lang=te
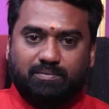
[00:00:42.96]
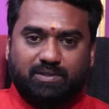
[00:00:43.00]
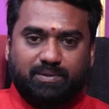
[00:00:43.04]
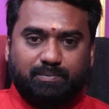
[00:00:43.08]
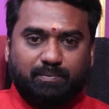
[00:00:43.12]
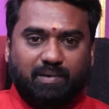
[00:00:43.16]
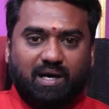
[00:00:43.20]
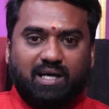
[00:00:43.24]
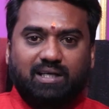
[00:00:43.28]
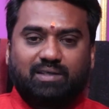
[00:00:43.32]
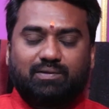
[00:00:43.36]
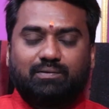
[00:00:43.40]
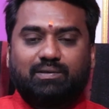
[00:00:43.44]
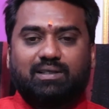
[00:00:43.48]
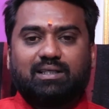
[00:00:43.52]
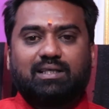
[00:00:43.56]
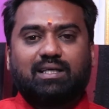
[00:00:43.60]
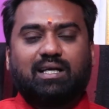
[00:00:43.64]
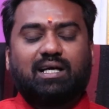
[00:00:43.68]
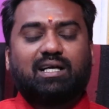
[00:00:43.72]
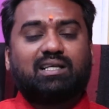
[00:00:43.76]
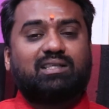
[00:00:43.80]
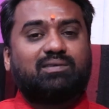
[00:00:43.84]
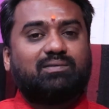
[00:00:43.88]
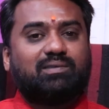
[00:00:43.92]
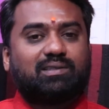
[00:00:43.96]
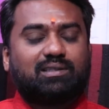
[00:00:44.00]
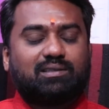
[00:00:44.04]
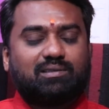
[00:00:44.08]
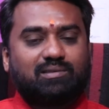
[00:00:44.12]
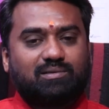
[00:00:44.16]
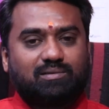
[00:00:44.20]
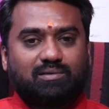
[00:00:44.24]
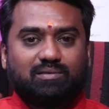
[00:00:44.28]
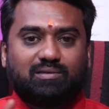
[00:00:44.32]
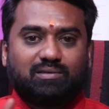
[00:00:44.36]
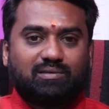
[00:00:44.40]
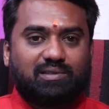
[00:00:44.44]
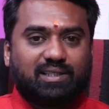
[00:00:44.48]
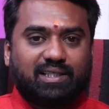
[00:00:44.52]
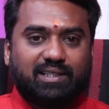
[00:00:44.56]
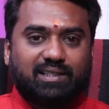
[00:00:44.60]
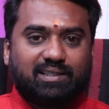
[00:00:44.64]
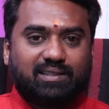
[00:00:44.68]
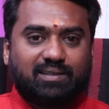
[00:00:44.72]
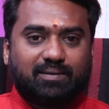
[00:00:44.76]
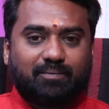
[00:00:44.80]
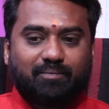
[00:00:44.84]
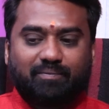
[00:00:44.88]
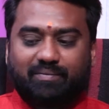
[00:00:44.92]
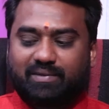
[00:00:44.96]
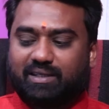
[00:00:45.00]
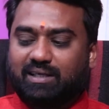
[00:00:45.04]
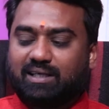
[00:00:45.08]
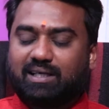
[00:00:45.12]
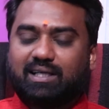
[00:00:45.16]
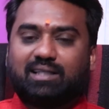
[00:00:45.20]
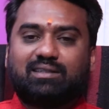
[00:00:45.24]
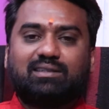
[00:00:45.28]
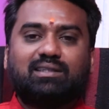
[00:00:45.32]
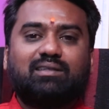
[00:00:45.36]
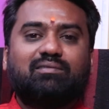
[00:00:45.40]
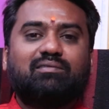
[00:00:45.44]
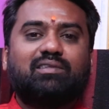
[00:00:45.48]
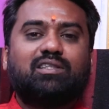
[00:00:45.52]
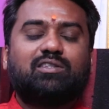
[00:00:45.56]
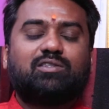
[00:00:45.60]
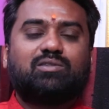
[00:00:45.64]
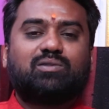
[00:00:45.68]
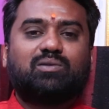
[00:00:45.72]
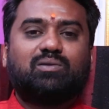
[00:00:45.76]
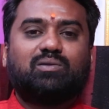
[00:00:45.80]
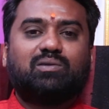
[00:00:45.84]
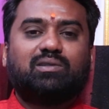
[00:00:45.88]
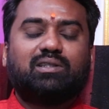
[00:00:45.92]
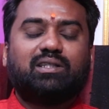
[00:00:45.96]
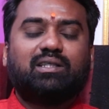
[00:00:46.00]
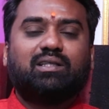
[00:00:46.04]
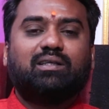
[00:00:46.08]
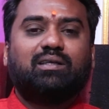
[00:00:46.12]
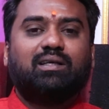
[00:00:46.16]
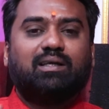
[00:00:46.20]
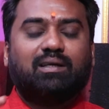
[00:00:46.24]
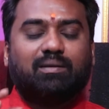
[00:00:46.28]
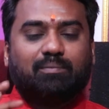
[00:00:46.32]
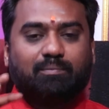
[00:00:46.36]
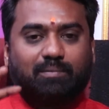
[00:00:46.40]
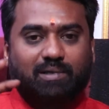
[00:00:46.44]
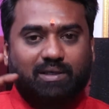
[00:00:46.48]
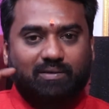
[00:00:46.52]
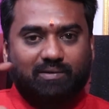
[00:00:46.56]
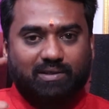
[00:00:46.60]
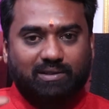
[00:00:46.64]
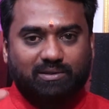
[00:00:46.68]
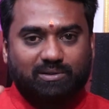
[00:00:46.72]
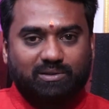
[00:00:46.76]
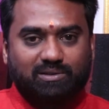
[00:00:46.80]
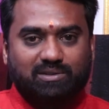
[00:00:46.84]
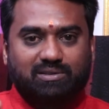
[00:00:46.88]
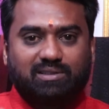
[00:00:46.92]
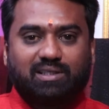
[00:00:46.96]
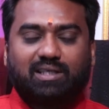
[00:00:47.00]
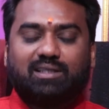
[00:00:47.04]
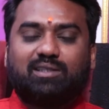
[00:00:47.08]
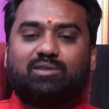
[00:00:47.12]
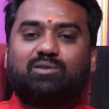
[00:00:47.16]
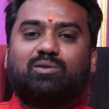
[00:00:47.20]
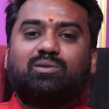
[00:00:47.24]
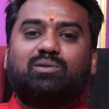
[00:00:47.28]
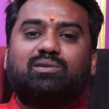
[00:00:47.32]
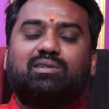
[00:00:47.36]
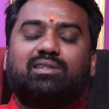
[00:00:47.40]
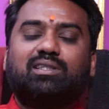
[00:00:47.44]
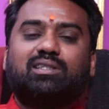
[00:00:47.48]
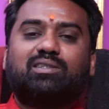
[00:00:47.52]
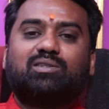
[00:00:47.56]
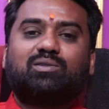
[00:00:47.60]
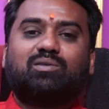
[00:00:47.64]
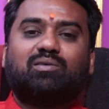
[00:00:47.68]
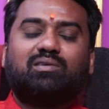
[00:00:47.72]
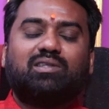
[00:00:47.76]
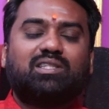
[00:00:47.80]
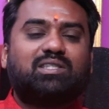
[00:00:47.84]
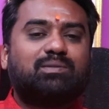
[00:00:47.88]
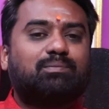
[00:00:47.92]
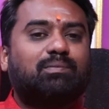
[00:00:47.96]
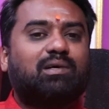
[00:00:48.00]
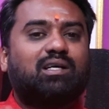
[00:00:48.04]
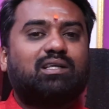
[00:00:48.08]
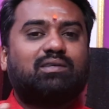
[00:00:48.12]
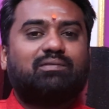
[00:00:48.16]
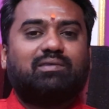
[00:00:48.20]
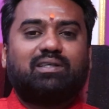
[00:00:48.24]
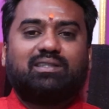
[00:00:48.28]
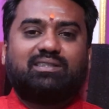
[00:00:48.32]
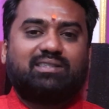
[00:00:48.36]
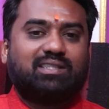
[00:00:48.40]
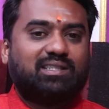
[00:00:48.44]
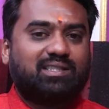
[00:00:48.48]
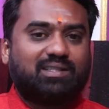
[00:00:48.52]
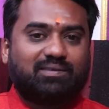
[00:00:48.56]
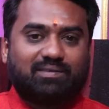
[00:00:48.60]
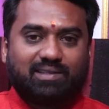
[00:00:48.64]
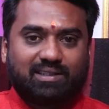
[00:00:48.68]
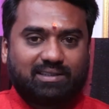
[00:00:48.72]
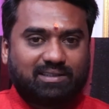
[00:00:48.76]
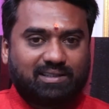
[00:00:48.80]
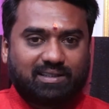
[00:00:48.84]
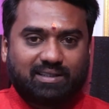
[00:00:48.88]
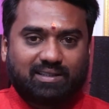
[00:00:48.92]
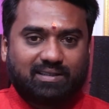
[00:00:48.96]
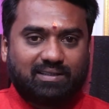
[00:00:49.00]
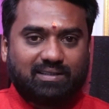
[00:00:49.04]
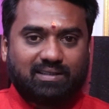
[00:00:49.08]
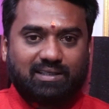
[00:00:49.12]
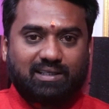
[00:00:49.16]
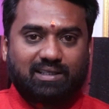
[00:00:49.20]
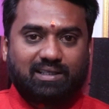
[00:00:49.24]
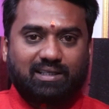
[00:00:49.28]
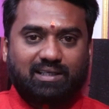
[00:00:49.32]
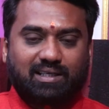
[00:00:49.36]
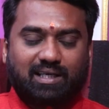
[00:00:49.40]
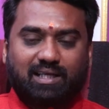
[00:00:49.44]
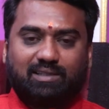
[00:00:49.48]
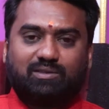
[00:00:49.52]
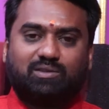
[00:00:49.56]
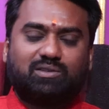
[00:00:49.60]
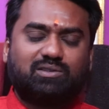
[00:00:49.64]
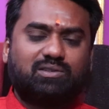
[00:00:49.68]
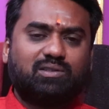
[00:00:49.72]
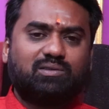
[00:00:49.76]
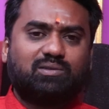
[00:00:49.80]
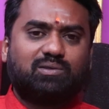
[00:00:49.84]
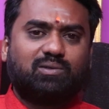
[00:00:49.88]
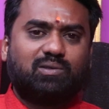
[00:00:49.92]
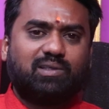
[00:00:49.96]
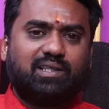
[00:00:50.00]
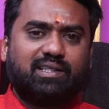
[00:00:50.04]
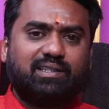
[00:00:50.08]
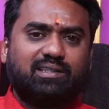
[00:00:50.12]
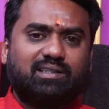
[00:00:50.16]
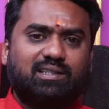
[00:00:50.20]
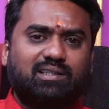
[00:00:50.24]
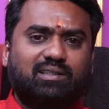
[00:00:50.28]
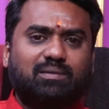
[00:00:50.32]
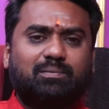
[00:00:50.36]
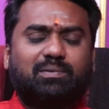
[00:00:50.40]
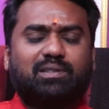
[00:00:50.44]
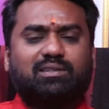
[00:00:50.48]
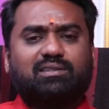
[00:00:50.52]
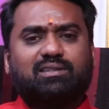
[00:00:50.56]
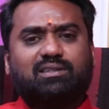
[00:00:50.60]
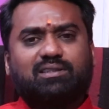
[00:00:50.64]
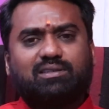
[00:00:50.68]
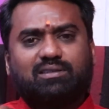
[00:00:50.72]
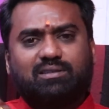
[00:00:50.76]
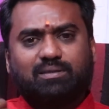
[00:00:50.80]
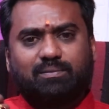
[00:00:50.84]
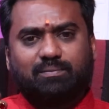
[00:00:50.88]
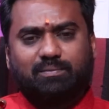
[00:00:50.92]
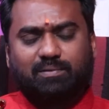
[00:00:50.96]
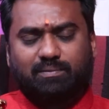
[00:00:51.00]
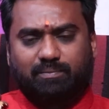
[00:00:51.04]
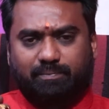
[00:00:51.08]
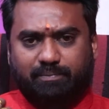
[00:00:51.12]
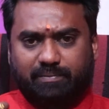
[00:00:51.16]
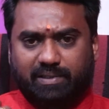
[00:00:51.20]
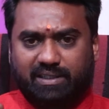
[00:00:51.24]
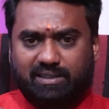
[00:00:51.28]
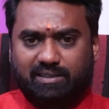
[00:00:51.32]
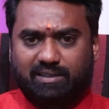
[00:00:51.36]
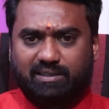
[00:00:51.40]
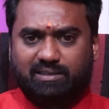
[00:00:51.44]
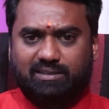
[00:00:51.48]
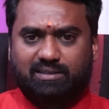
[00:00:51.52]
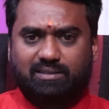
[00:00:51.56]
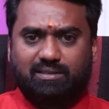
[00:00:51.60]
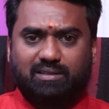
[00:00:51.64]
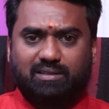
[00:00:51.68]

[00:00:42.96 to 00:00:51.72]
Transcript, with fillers: స్మార్ట్ వర్క్ హార్డ్ వర్క్ రెండు ఉన్నాయి కదా రత్నం వేసుకొని మనం అదృష్టాన్ని తోడు చేసుకొని స్మార్ట్ వర్క్ చేయటం అంతే అదృష్టం తోడైందంటే ప్రతినిత్యం ప్రతి